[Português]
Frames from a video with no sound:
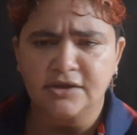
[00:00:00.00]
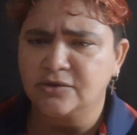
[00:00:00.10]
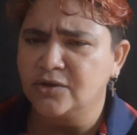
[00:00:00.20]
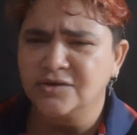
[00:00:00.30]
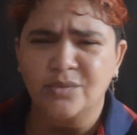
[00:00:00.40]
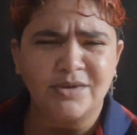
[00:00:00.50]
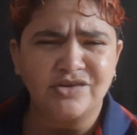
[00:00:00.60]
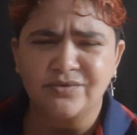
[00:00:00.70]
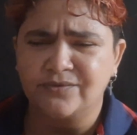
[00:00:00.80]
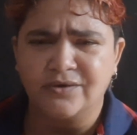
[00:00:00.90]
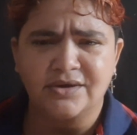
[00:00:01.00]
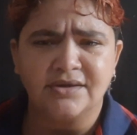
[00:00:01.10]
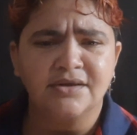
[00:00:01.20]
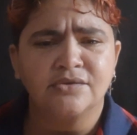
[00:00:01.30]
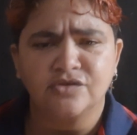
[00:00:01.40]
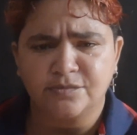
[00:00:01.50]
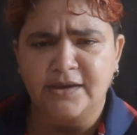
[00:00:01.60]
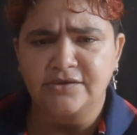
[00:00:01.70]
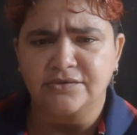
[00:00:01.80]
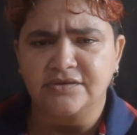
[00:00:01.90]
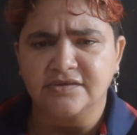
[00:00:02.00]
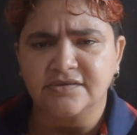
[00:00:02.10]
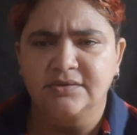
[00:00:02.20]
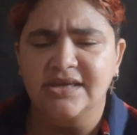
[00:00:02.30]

e totalmente fora dos padrões.